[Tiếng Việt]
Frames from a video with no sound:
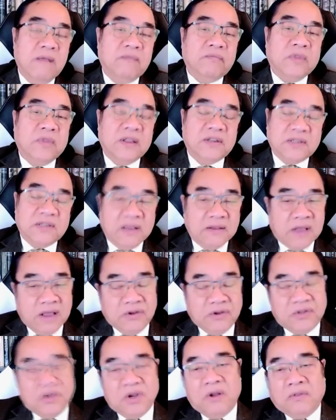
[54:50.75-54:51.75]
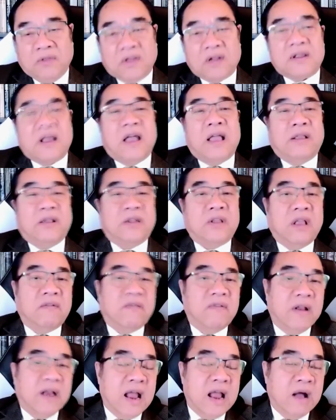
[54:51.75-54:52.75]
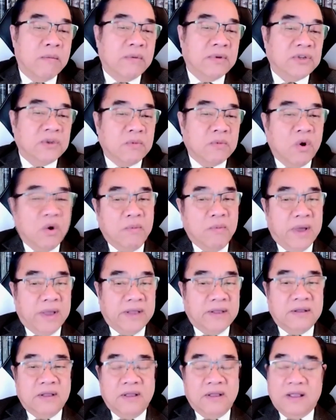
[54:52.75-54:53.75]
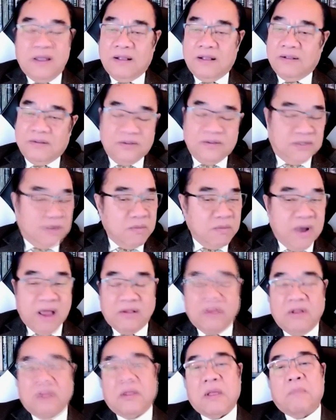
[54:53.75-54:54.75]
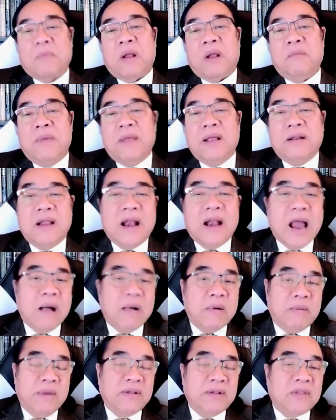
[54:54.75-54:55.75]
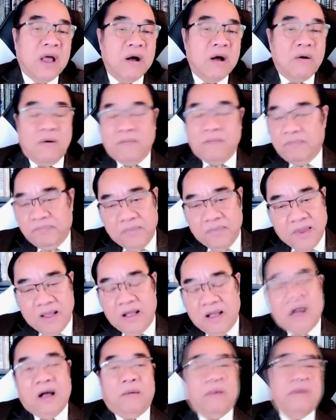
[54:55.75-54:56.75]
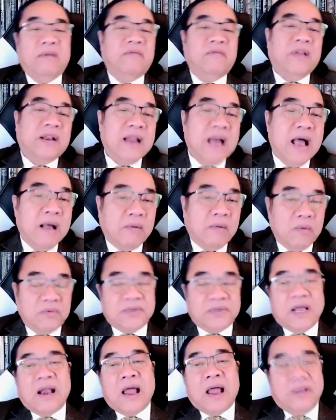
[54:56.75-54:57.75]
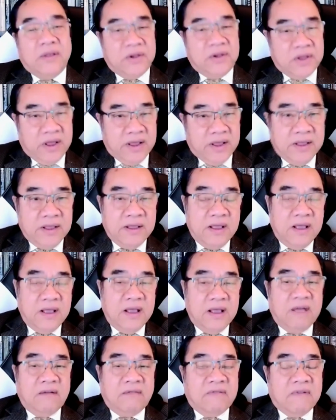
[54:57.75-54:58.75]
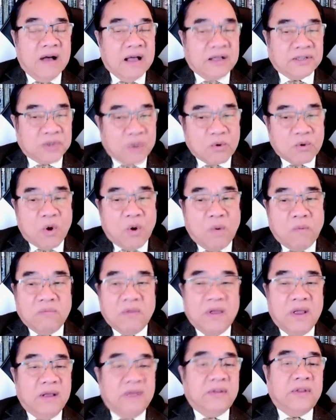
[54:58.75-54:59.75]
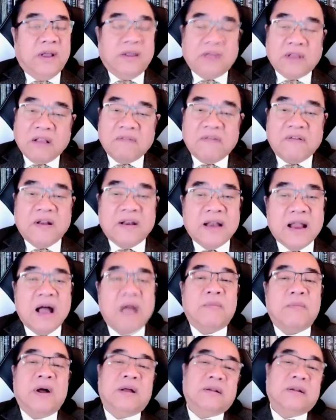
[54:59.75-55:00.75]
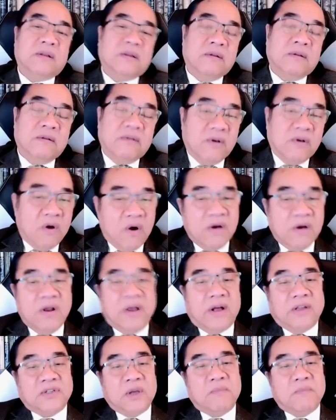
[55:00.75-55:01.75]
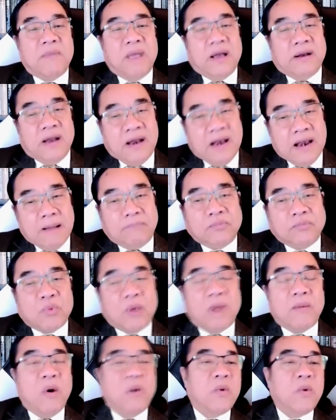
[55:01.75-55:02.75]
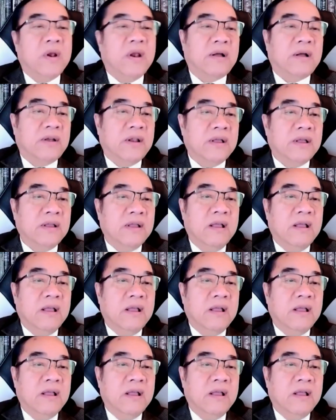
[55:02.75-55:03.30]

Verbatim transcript: thì sẽ thanh trừng tất cả những thành phần nào mà chống đối mình giống hệt như tập cận bình đã làm ở bên tàu ở bên việt nam cũng sẽ là như thế và sau cùng thì cái thành phần nào mà có được cái sức mạnh để nắm toàn bộ quyền lực đó